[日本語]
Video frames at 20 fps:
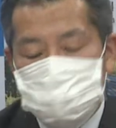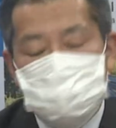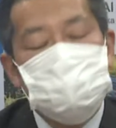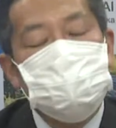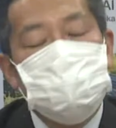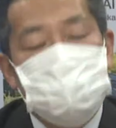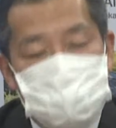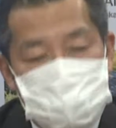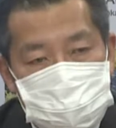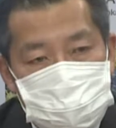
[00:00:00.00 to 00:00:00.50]

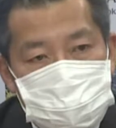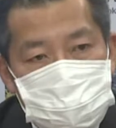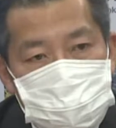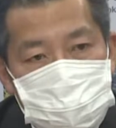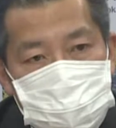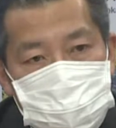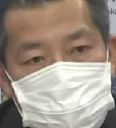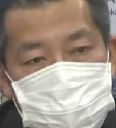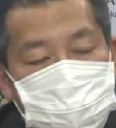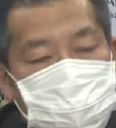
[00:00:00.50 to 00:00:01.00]
地域
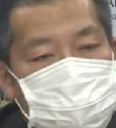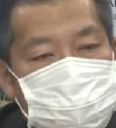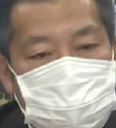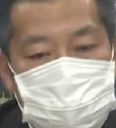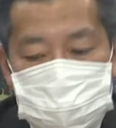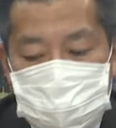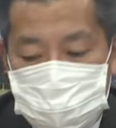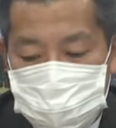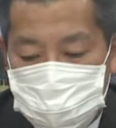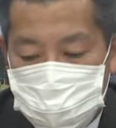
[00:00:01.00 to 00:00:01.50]
の
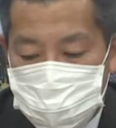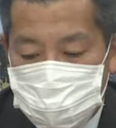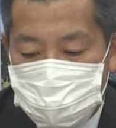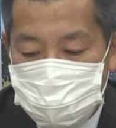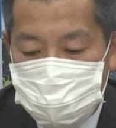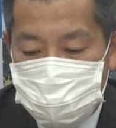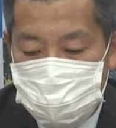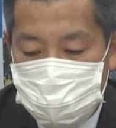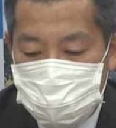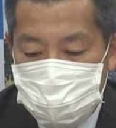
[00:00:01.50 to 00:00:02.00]
方々と
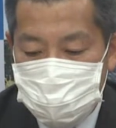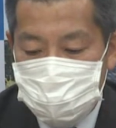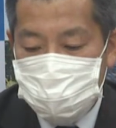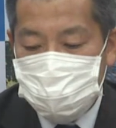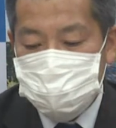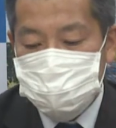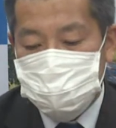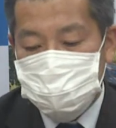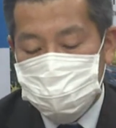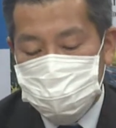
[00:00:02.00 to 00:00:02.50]
これか
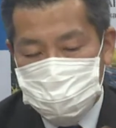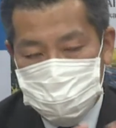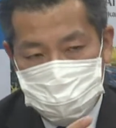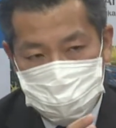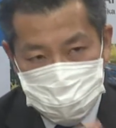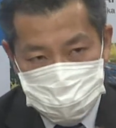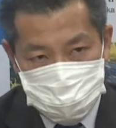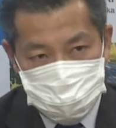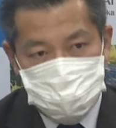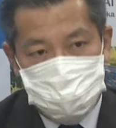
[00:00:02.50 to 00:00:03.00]
ら
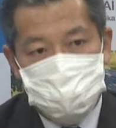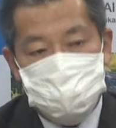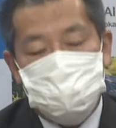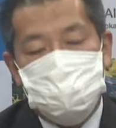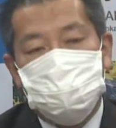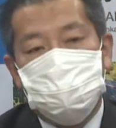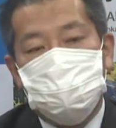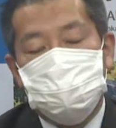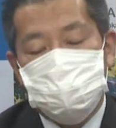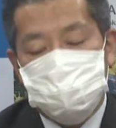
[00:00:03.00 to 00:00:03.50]
コスト
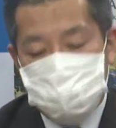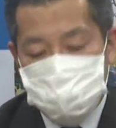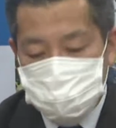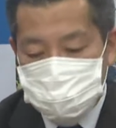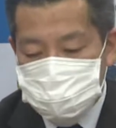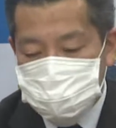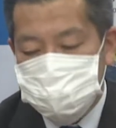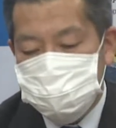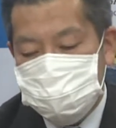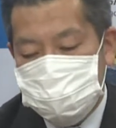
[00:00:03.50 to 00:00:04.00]
それ
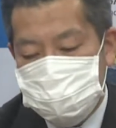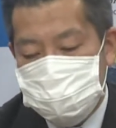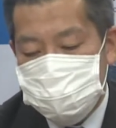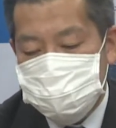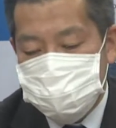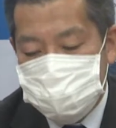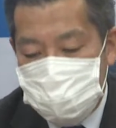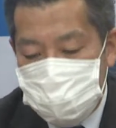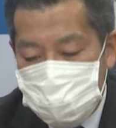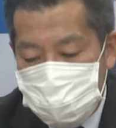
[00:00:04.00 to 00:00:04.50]
も含めてで
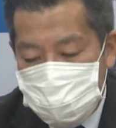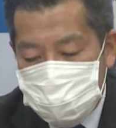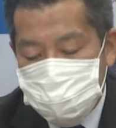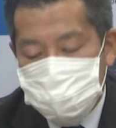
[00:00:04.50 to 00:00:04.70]
すね、